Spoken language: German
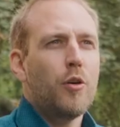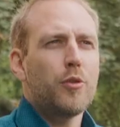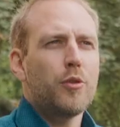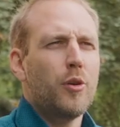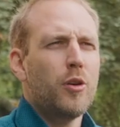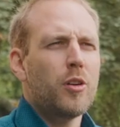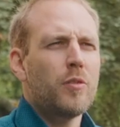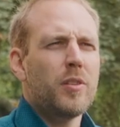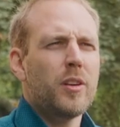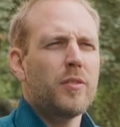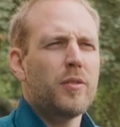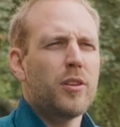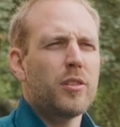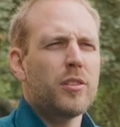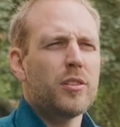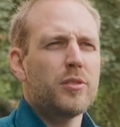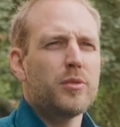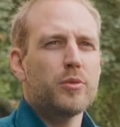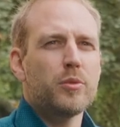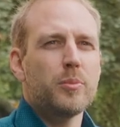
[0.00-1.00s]
Und irgendwann war
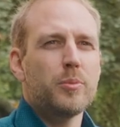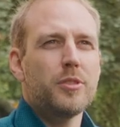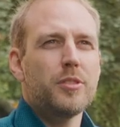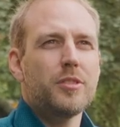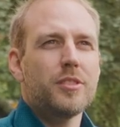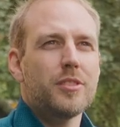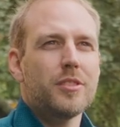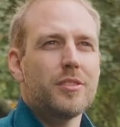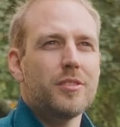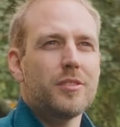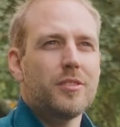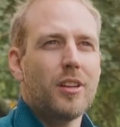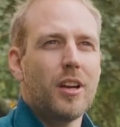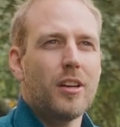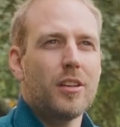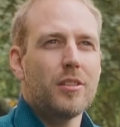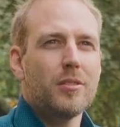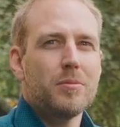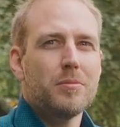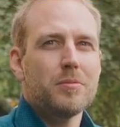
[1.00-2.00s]
dann so ein bisschen,
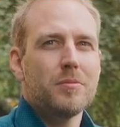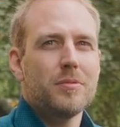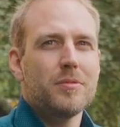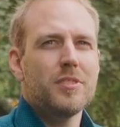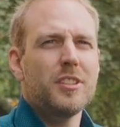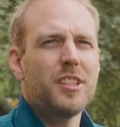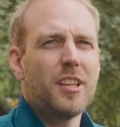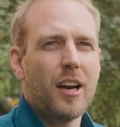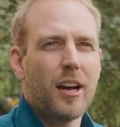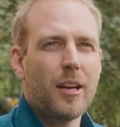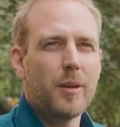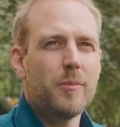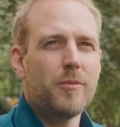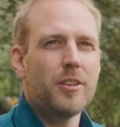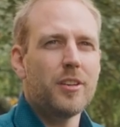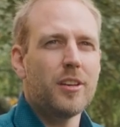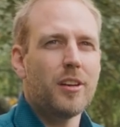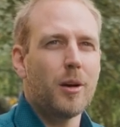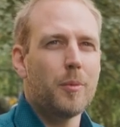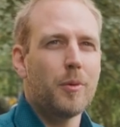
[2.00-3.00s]
ja, nicht
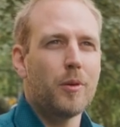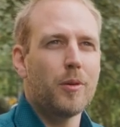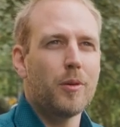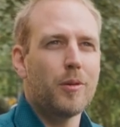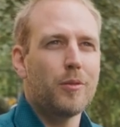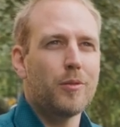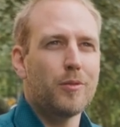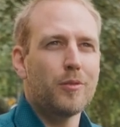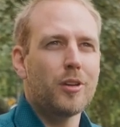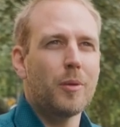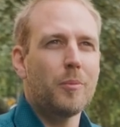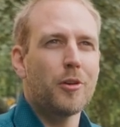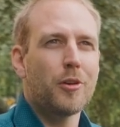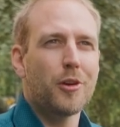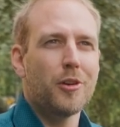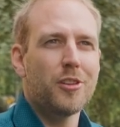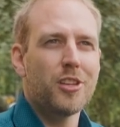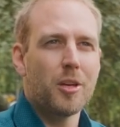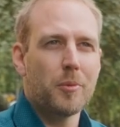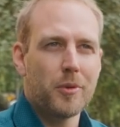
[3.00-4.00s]
Heimweh, aber ja, man
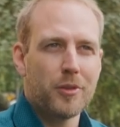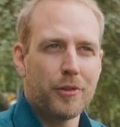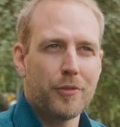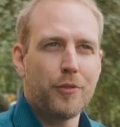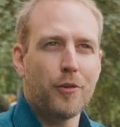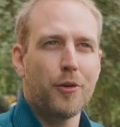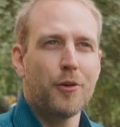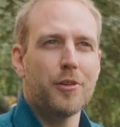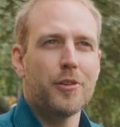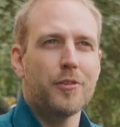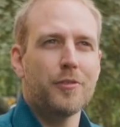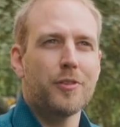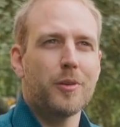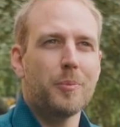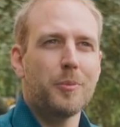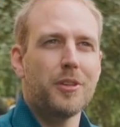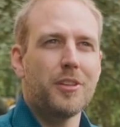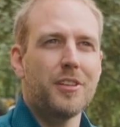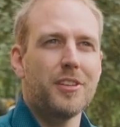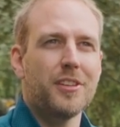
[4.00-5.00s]
könnte ja mal wieder Freunde,
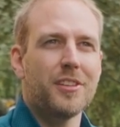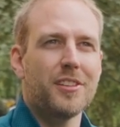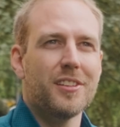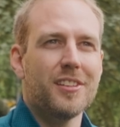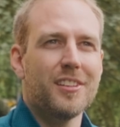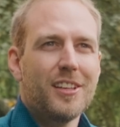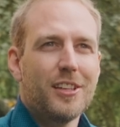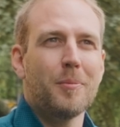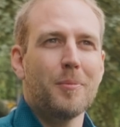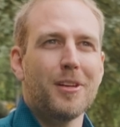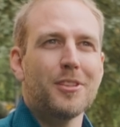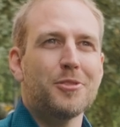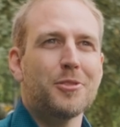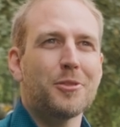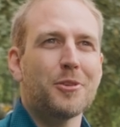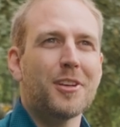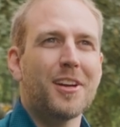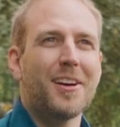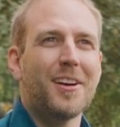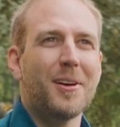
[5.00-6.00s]
Familie mal
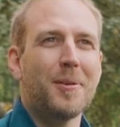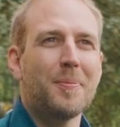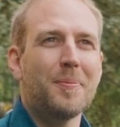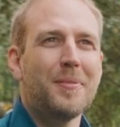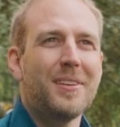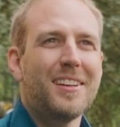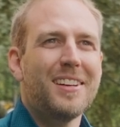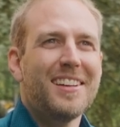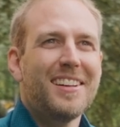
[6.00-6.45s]
zurückhaben.